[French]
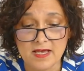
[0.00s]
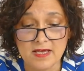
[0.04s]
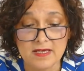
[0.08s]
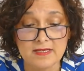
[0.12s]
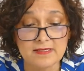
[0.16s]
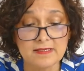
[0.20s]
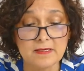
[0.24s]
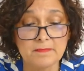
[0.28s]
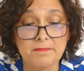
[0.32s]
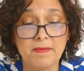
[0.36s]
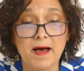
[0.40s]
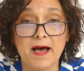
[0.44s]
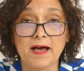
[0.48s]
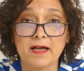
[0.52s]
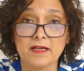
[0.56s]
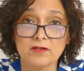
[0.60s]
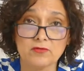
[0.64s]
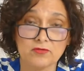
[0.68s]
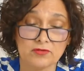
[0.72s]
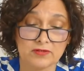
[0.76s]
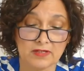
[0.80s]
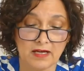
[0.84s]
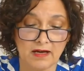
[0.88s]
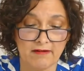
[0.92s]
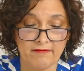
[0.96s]
Et c'est pareil
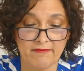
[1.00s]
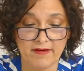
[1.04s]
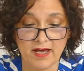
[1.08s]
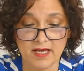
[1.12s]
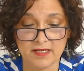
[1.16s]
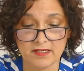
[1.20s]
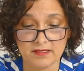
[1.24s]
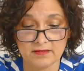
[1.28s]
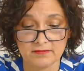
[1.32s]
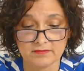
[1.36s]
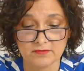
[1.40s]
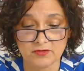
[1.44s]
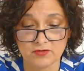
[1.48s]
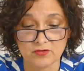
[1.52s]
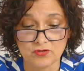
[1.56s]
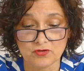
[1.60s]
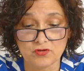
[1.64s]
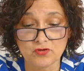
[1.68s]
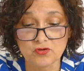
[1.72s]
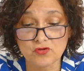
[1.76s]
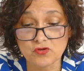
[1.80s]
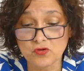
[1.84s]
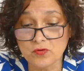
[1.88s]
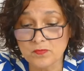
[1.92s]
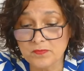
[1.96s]
au travail.
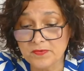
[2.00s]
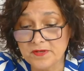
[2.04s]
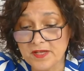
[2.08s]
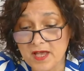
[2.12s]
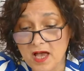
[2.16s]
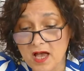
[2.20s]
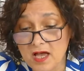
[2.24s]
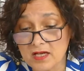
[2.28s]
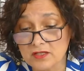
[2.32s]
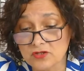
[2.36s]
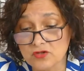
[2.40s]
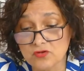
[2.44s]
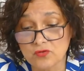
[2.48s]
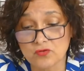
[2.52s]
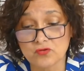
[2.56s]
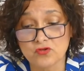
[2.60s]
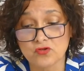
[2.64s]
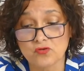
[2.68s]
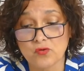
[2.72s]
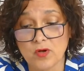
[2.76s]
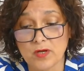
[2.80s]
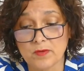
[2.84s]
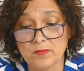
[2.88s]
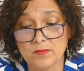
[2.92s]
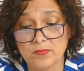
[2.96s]
Je suis bien et je
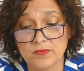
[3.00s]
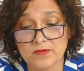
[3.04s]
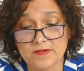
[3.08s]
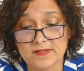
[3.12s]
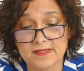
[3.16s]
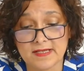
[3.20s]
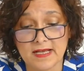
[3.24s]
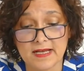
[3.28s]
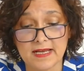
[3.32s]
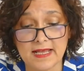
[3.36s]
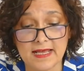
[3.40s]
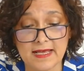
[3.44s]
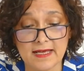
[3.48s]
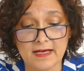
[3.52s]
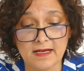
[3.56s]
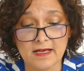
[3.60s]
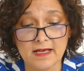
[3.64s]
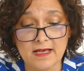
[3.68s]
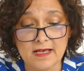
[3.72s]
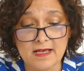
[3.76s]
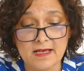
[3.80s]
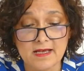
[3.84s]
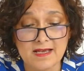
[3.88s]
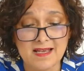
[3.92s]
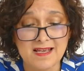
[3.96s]
reçois un bon salaire,
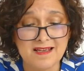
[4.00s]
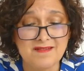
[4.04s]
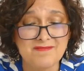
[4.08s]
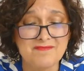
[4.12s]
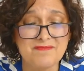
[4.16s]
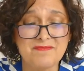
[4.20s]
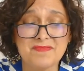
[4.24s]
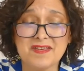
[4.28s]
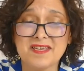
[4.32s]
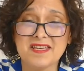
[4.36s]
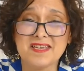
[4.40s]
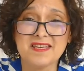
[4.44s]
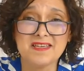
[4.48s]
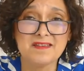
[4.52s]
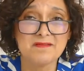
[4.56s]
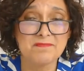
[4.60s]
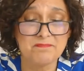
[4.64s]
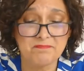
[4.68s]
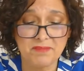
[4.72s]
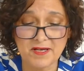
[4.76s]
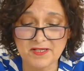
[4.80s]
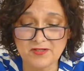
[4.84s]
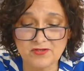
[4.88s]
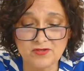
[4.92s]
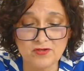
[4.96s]
mais
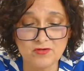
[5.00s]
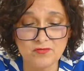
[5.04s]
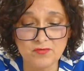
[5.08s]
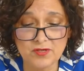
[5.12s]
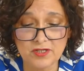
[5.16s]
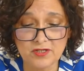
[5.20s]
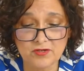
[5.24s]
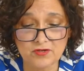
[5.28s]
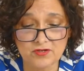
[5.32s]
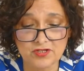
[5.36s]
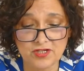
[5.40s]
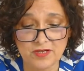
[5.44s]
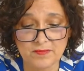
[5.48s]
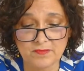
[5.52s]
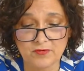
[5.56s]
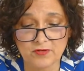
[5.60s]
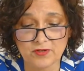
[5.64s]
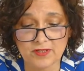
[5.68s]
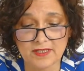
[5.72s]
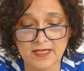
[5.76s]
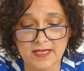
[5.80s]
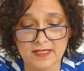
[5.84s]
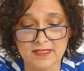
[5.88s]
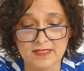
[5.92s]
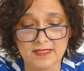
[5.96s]
pas celui que j'aime
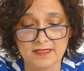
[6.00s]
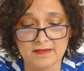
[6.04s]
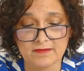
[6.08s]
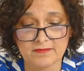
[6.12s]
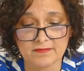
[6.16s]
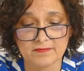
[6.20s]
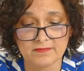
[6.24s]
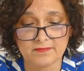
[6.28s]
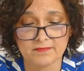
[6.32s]
regagner.